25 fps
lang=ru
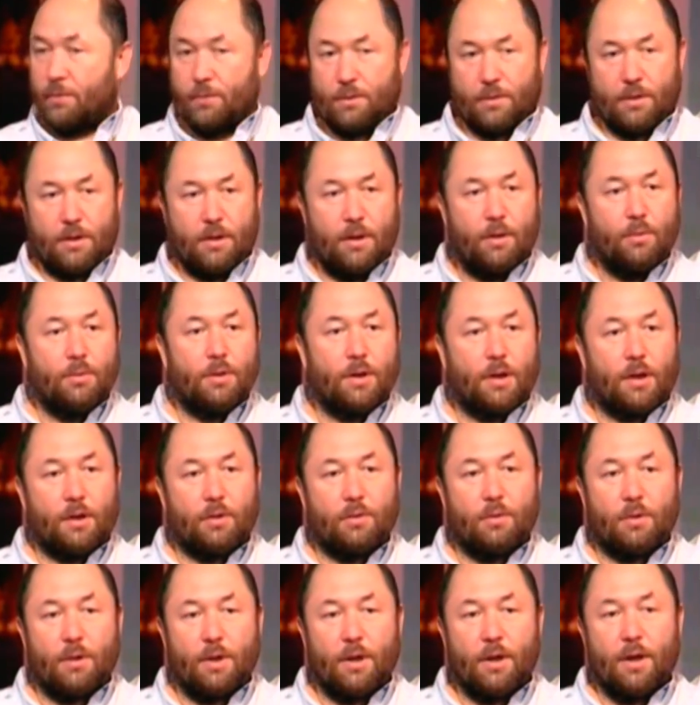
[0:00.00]
То есть люди,
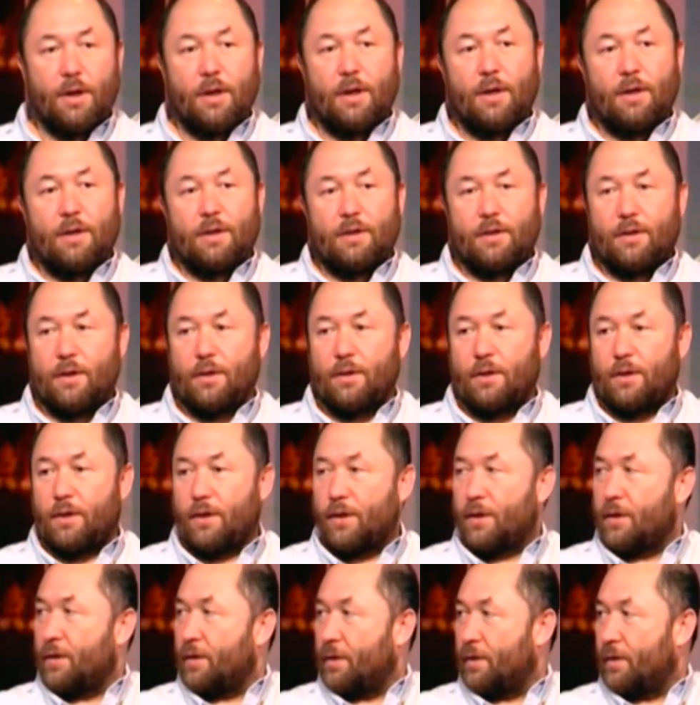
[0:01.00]
которые
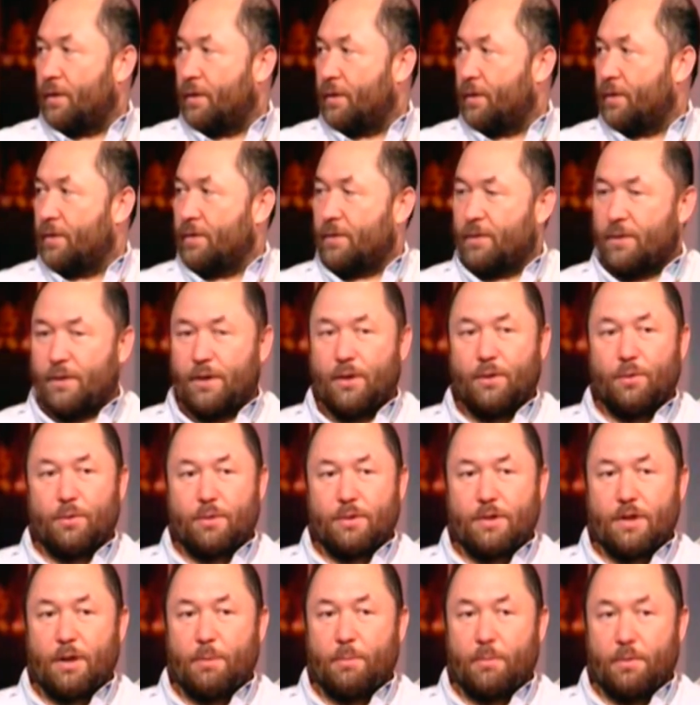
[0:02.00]
делали, э,
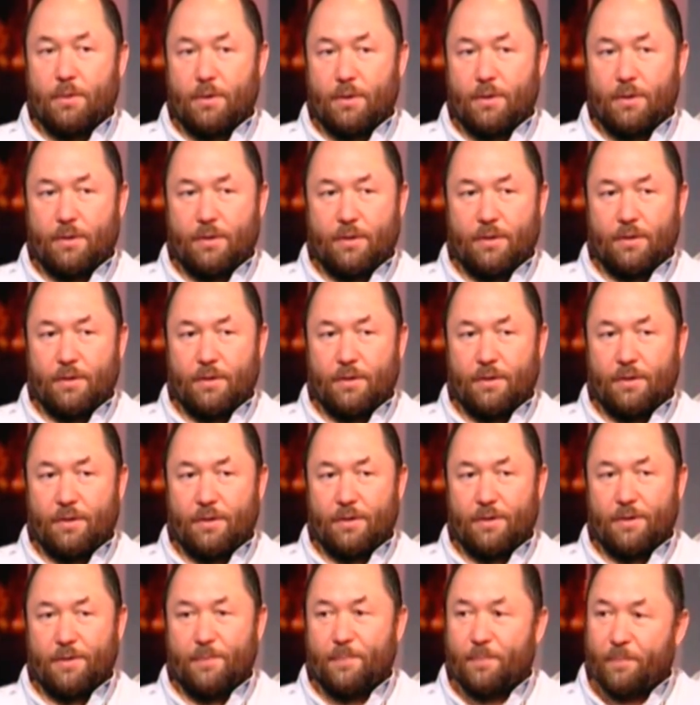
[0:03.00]
делают самое
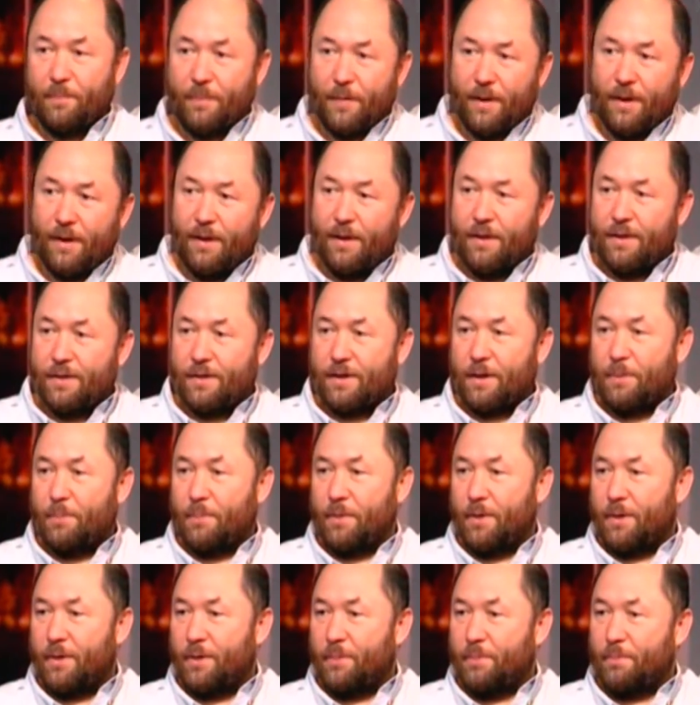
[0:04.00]
э,
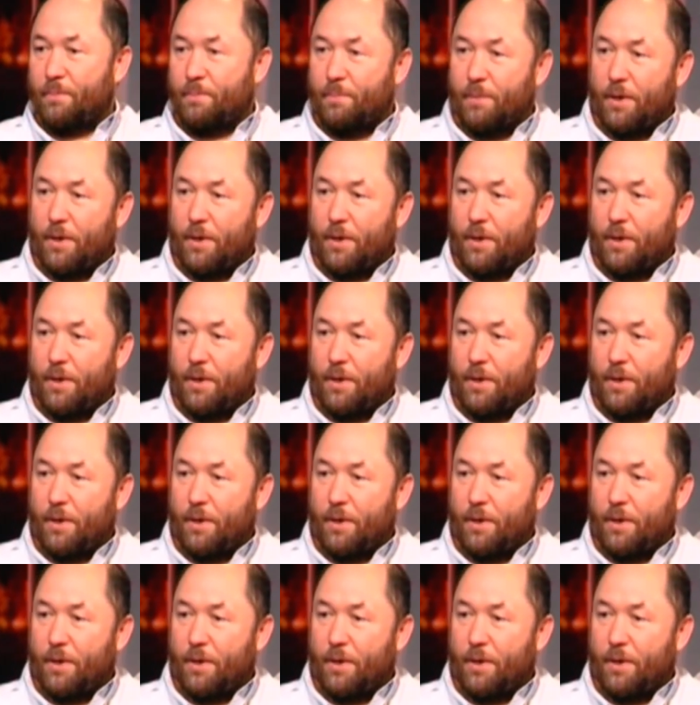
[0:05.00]
самое